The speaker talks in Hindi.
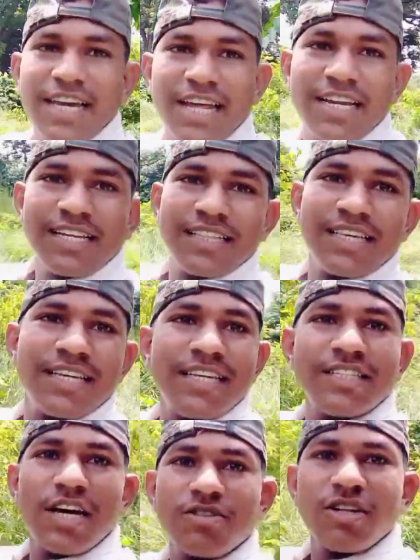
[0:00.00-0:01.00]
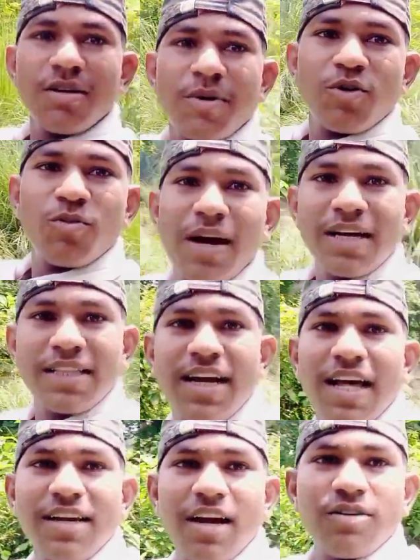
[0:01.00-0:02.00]
जा रहे हैं देखिए चारों तरफ मैं घुमा के
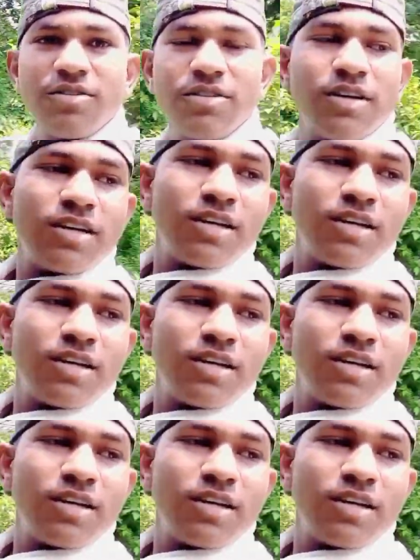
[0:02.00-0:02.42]
दिखा दे रहा हूँ